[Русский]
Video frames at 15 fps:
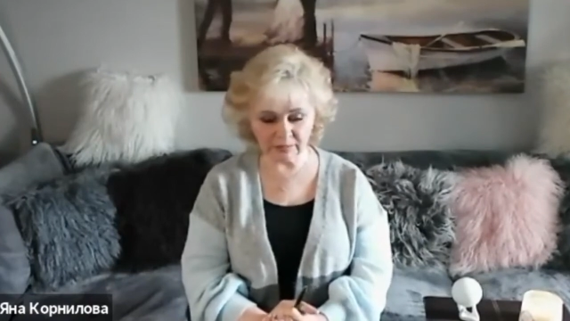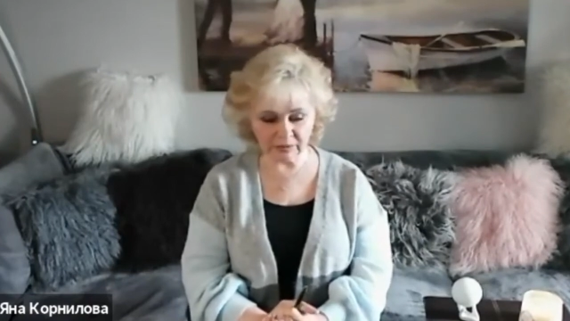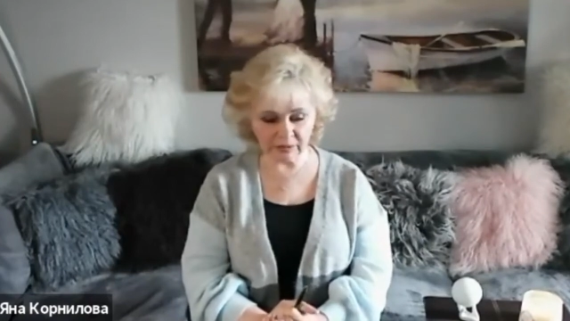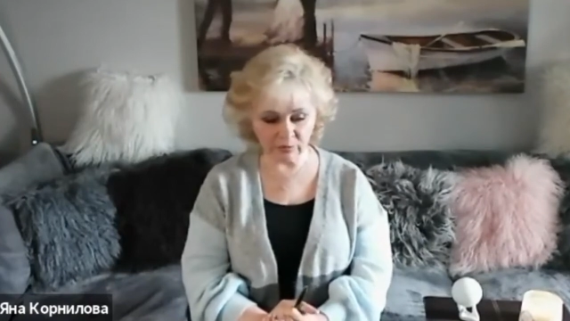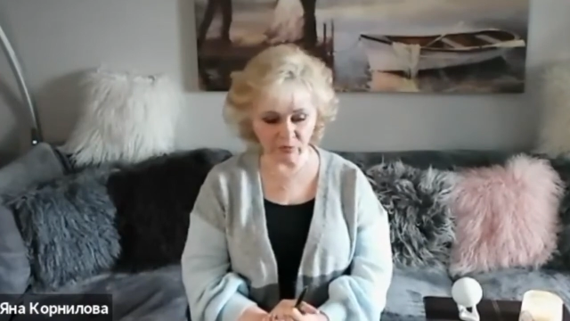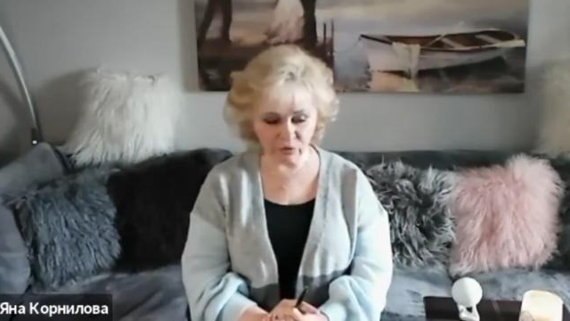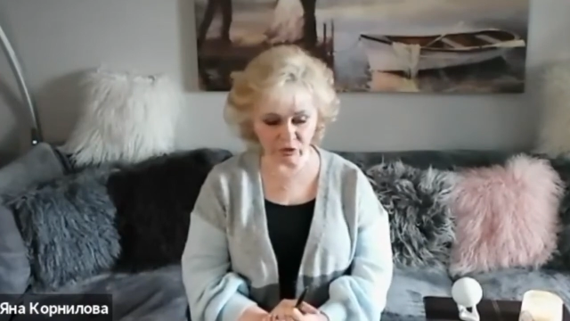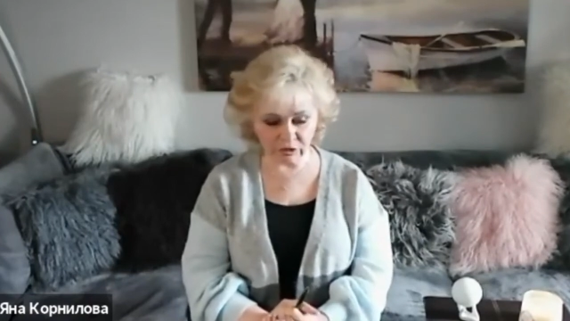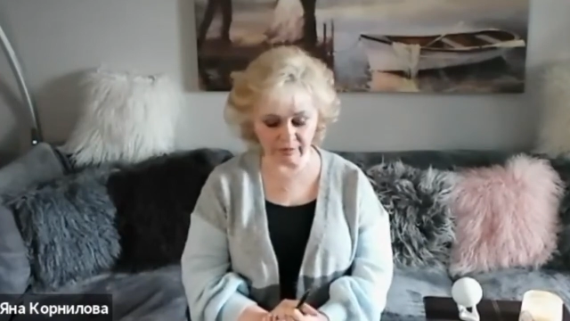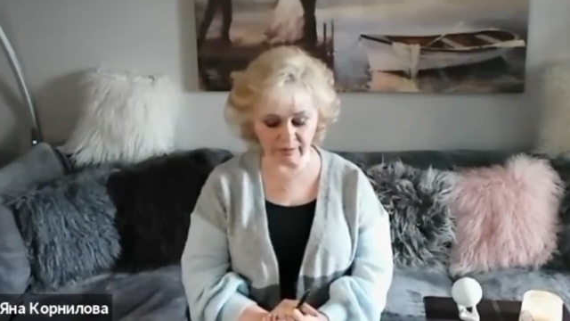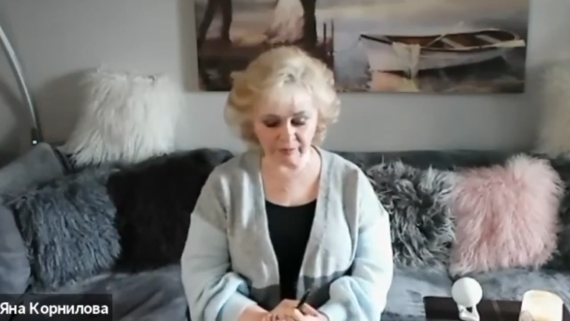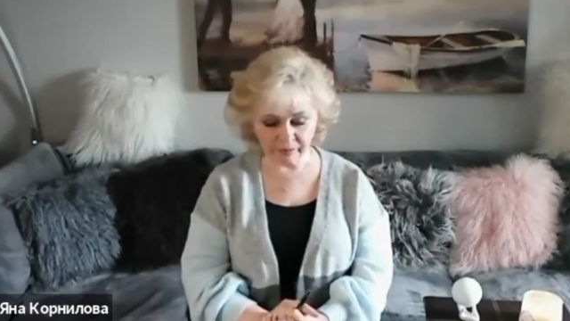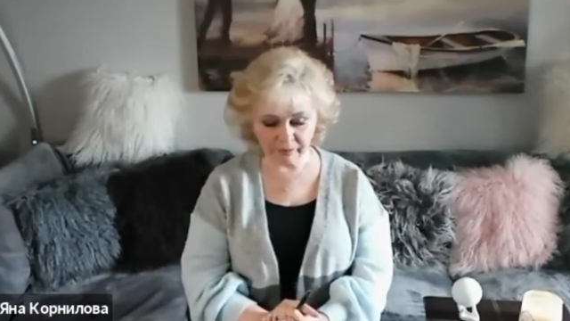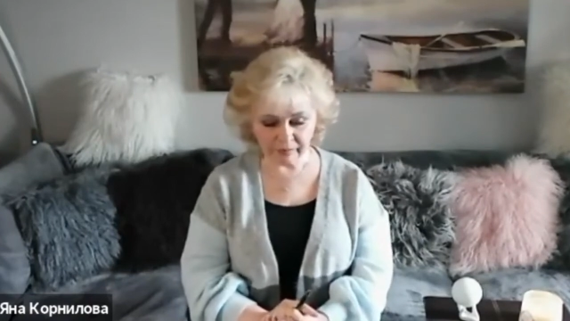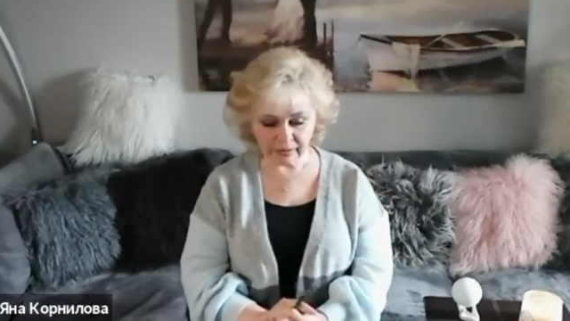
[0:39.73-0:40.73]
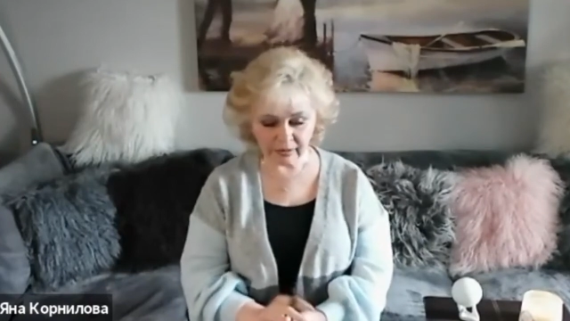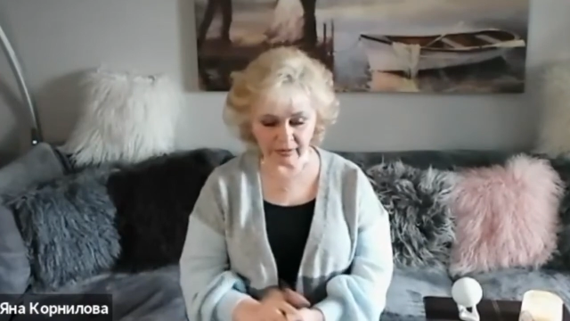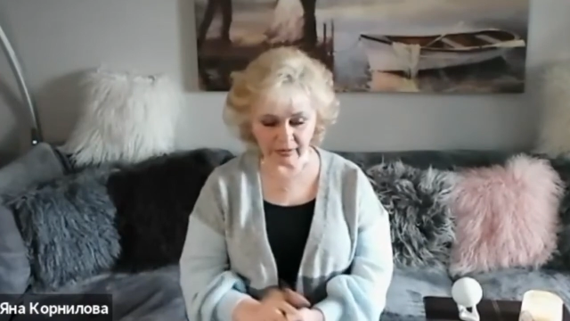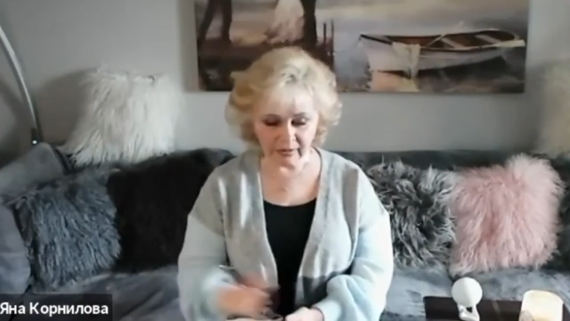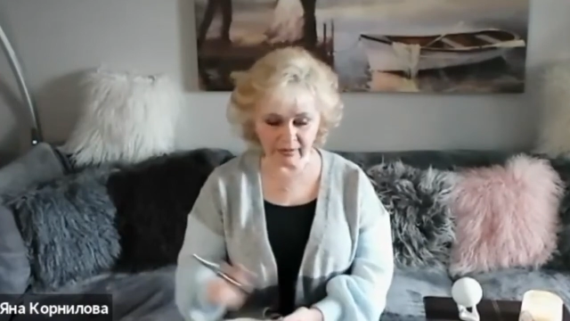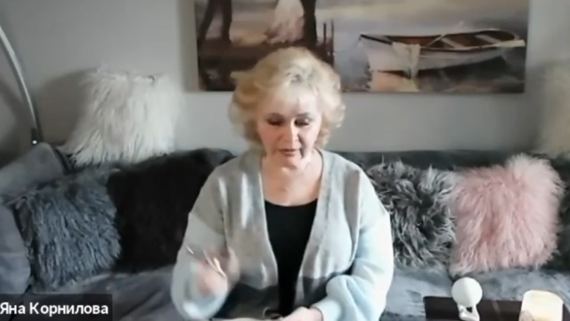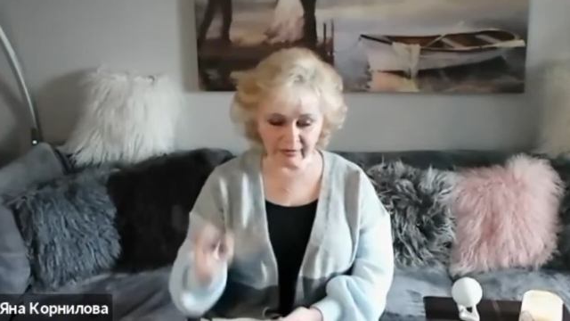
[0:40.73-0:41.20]
потому что
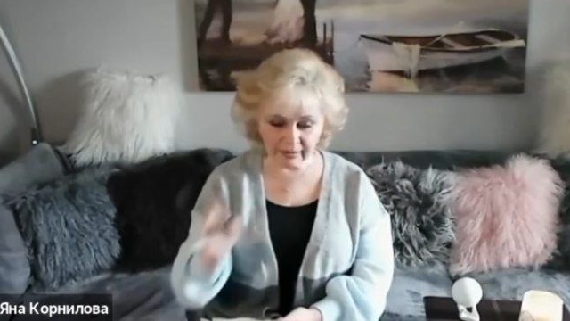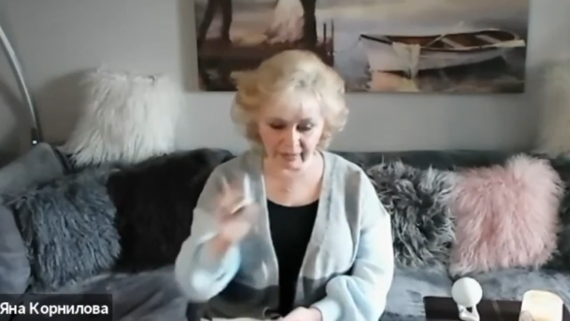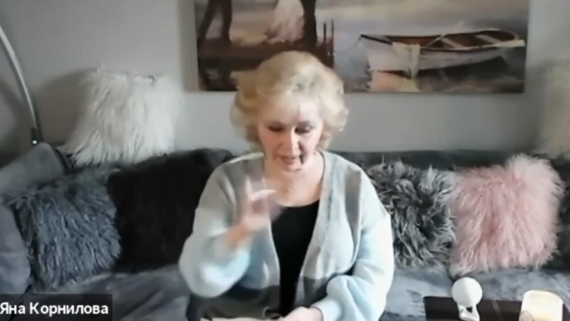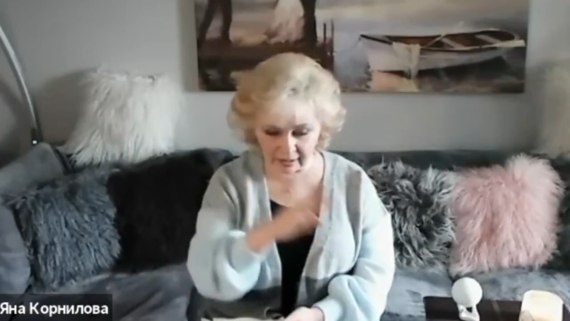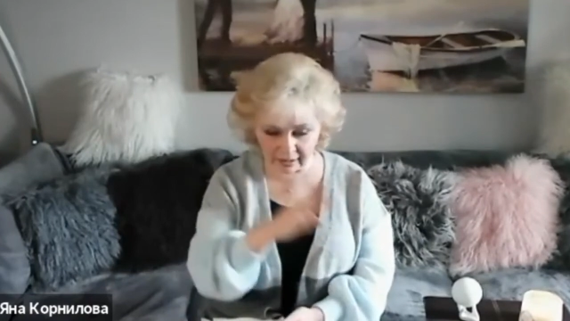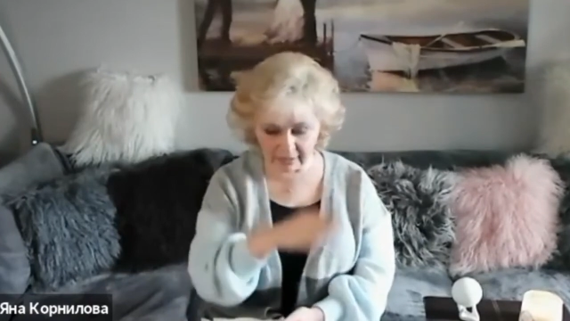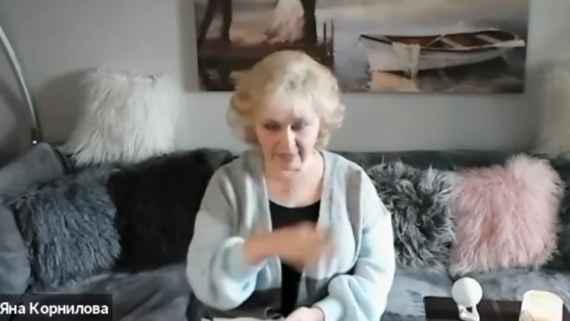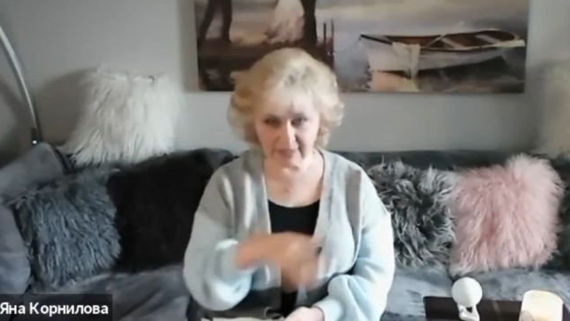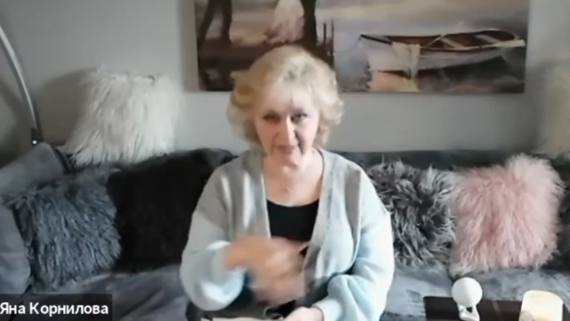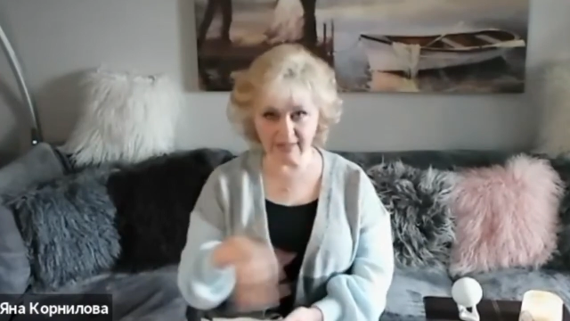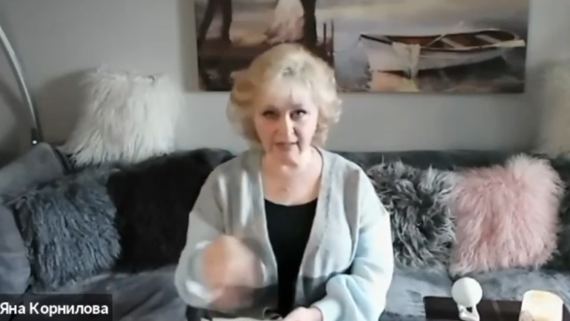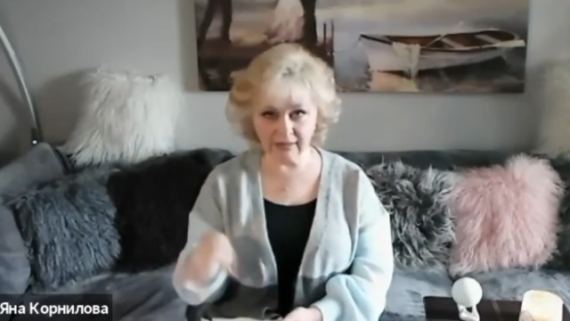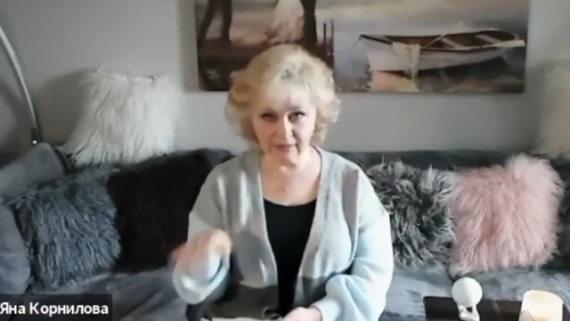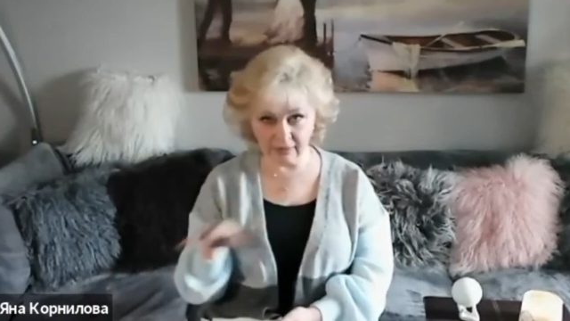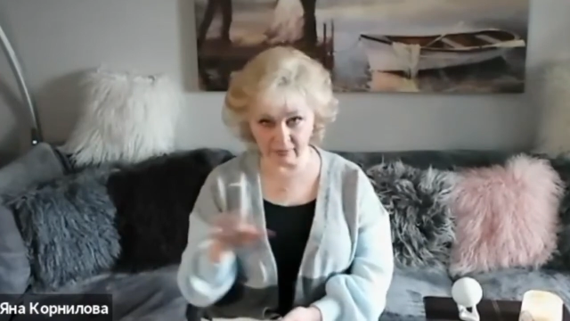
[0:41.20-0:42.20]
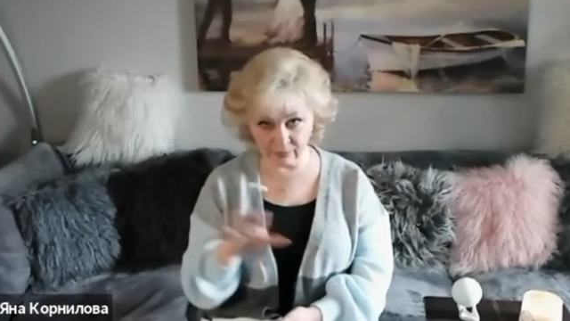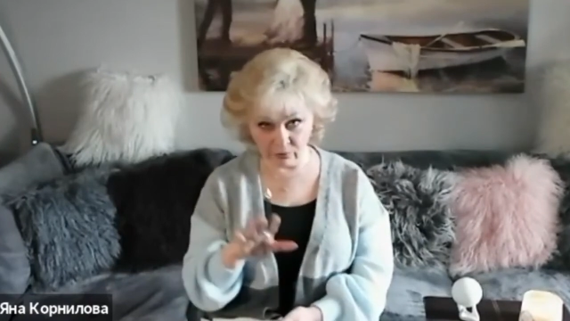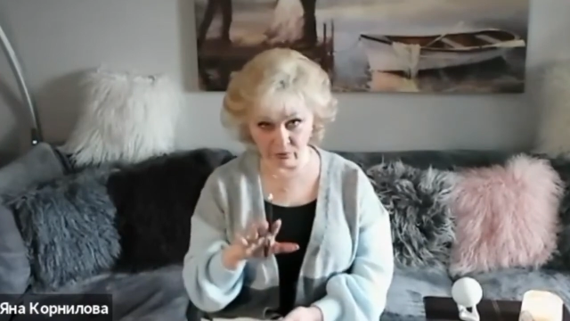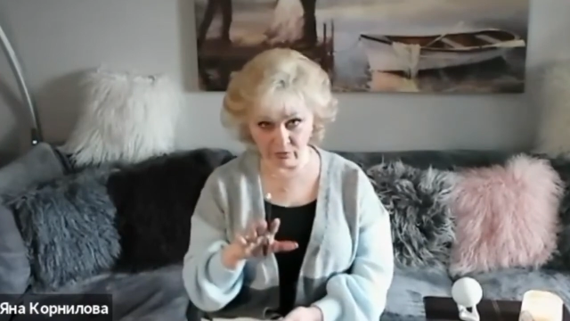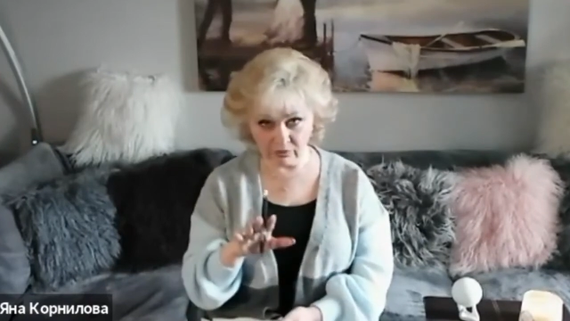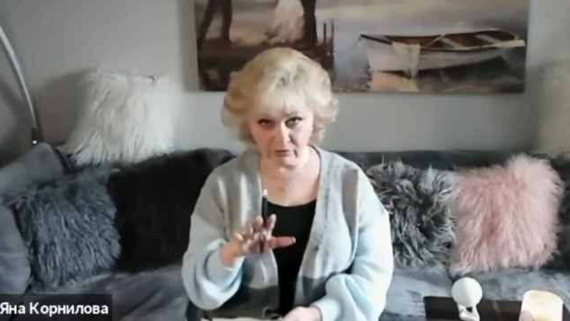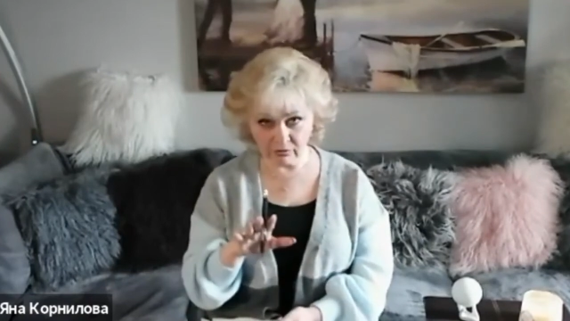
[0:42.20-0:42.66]
реальность
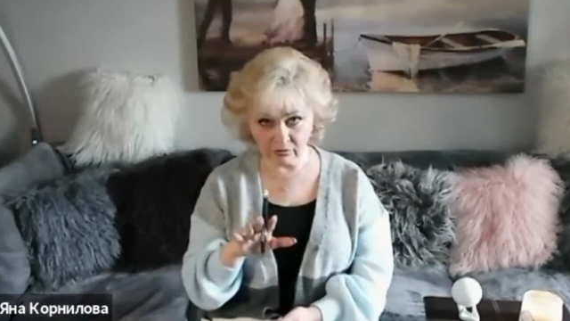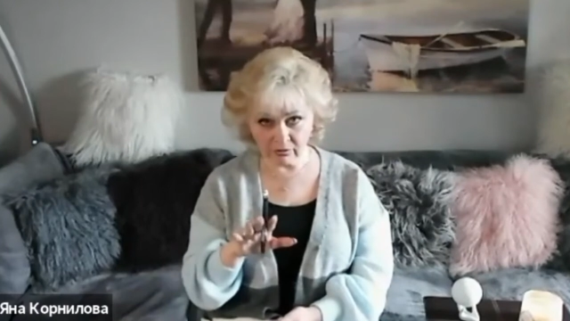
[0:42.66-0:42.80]
одного,